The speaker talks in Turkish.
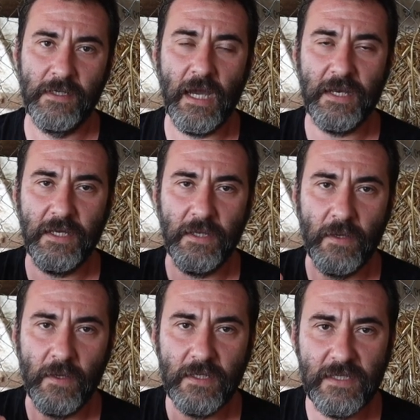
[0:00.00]
Yani
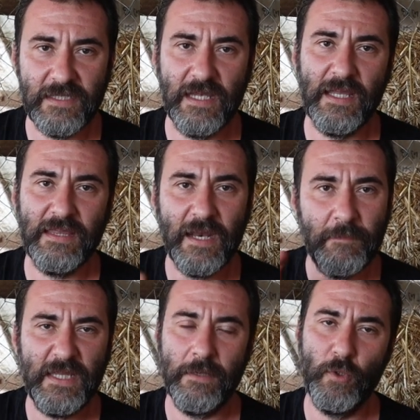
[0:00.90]

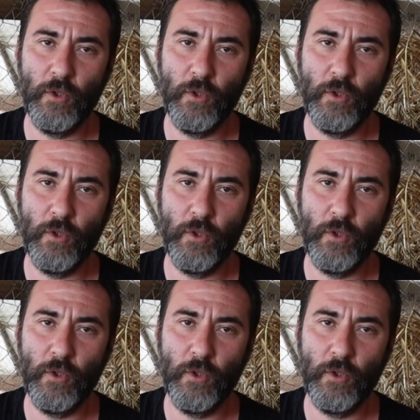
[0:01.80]
izleyenler bir de